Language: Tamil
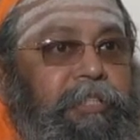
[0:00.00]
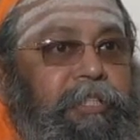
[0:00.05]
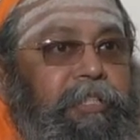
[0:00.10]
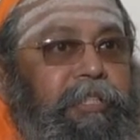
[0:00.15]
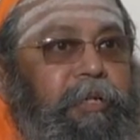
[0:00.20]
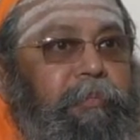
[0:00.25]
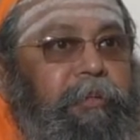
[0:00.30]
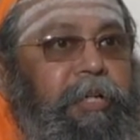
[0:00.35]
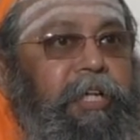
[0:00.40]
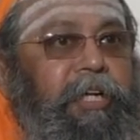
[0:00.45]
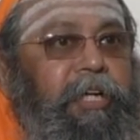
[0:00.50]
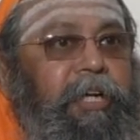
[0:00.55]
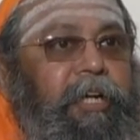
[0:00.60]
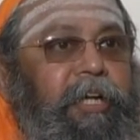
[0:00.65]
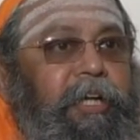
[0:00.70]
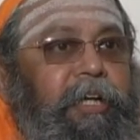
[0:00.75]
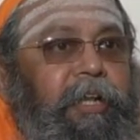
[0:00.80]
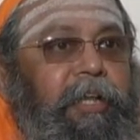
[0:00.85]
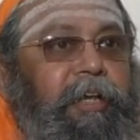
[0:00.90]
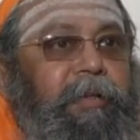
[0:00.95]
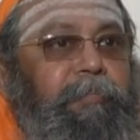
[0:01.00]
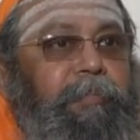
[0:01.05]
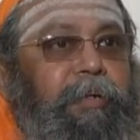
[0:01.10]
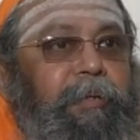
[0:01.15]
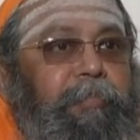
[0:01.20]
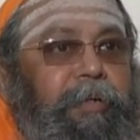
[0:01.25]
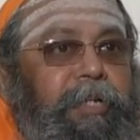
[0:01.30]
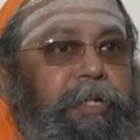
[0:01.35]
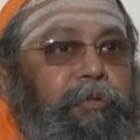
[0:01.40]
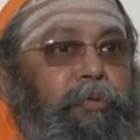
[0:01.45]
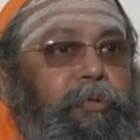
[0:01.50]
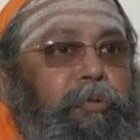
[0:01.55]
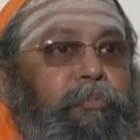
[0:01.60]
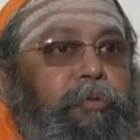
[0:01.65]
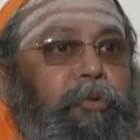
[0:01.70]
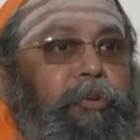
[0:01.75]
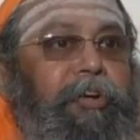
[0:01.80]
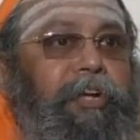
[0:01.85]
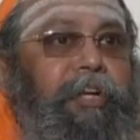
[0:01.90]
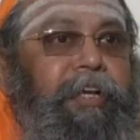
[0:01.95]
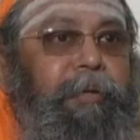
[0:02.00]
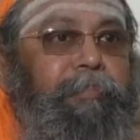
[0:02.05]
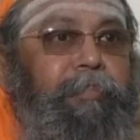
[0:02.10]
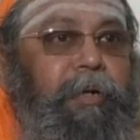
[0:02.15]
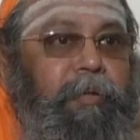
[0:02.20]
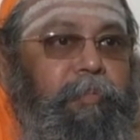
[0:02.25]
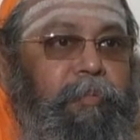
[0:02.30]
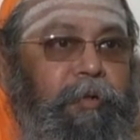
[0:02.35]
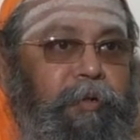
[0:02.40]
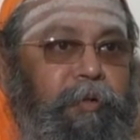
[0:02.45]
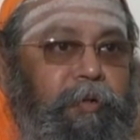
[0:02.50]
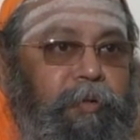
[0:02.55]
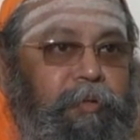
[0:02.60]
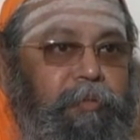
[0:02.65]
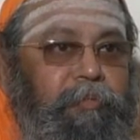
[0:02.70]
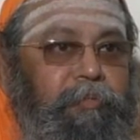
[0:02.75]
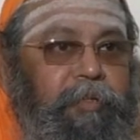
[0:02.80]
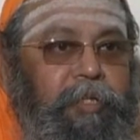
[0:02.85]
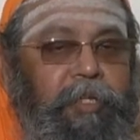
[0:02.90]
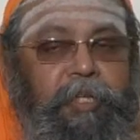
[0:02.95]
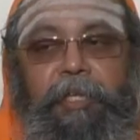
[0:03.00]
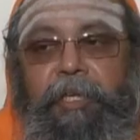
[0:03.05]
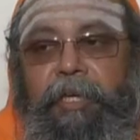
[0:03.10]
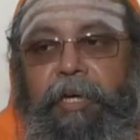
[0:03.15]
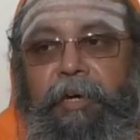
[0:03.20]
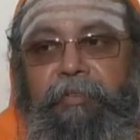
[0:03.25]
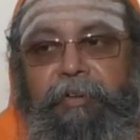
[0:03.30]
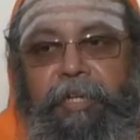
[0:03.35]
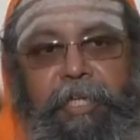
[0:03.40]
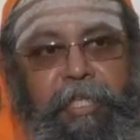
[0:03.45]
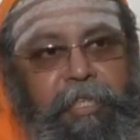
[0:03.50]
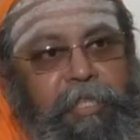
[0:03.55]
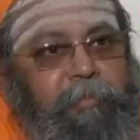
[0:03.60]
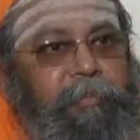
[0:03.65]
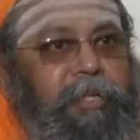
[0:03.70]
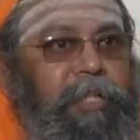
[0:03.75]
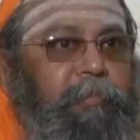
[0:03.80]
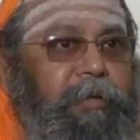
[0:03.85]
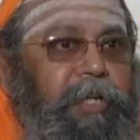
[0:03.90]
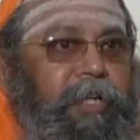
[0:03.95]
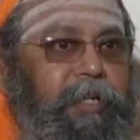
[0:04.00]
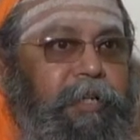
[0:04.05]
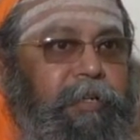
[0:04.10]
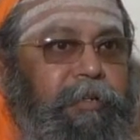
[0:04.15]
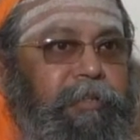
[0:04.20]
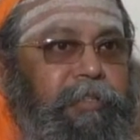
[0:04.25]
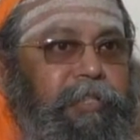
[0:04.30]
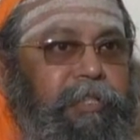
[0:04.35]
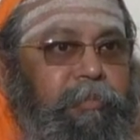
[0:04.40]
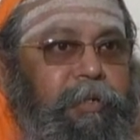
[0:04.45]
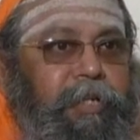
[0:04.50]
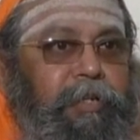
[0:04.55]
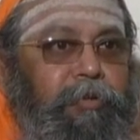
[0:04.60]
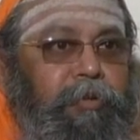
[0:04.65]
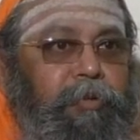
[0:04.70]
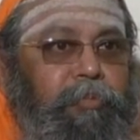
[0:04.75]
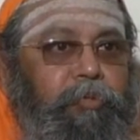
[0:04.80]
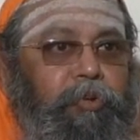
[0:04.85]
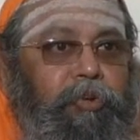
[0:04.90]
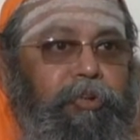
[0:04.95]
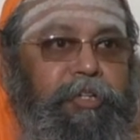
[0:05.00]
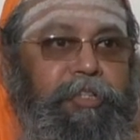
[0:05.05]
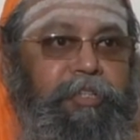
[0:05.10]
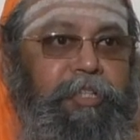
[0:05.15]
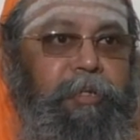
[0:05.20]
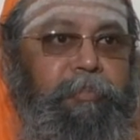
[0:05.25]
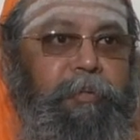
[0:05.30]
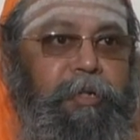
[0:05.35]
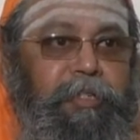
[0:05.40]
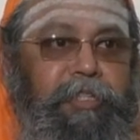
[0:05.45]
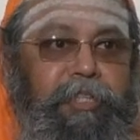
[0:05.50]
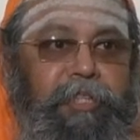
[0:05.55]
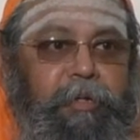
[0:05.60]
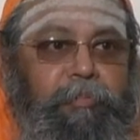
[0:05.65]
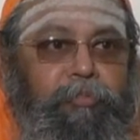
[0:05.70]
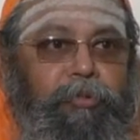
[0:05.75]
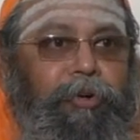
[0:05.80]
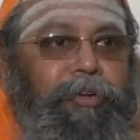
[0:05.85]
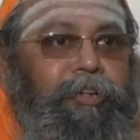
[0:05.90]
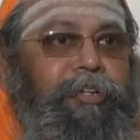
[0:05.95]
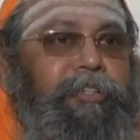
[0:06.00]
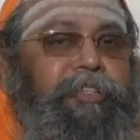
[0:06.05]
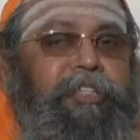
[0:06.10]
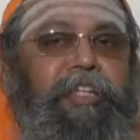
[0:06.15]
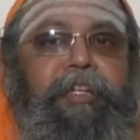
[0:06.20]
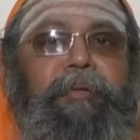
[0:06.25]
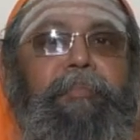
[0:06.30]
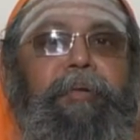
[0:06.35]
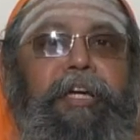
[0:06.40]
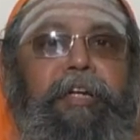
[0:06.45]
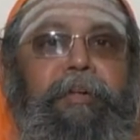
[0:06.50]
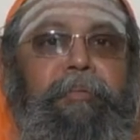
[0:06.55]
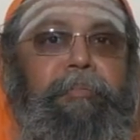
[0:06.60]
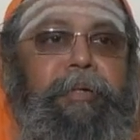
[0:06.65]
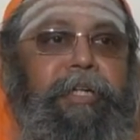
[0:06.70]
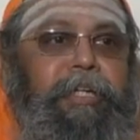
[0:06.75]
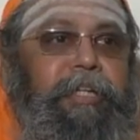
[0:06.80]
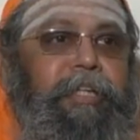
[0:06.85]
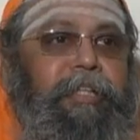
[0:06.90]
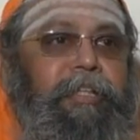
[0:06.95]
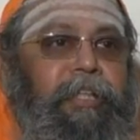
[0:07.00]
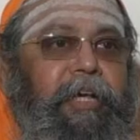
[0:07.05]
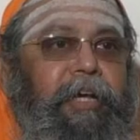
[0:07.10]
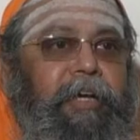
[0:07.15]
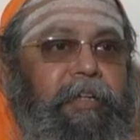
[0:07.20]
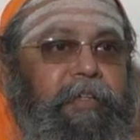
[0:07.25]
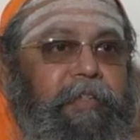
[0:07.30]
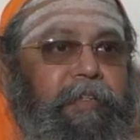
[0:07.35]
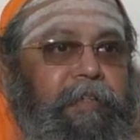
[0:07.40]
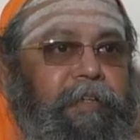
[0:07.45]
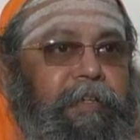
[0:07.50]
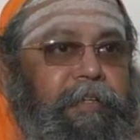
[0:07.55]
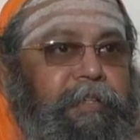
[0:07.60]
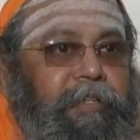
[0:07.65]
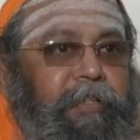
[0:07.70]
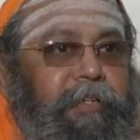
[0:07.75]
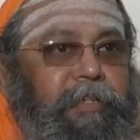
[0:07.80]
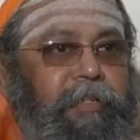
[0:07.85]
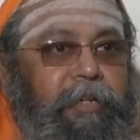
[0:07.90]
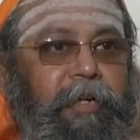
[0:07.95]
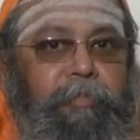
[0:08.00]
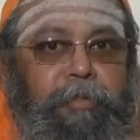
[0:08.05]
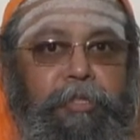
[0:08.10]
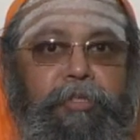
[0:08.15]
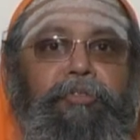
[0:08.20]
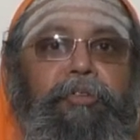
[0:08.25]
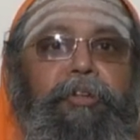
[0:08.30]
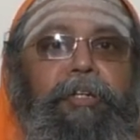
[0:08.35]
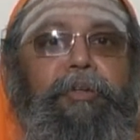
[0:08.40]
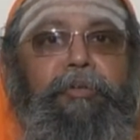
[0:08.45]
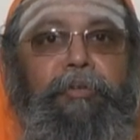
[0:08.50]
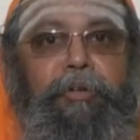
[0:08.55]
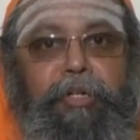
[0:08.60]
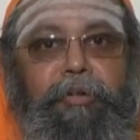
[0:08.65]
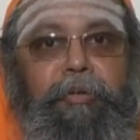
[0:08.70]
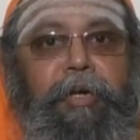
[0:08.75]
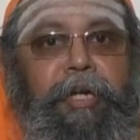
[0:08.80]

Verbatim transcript: இந்த மதங்களுக்கெல்லாம் இப்படிப்பட்டி ஒரு போர்டு ஏற்பாடு பண்ணுறோம் அவங்க எந்த மதமாக இருக்கட்டும் இந்த மாதிரி ஒரு போர்டு தீர்மானம் இந்த போர்டு தீர்மானம் பண்ணுறது தான் இது அப்படின்னு சொல்லி கொண்டு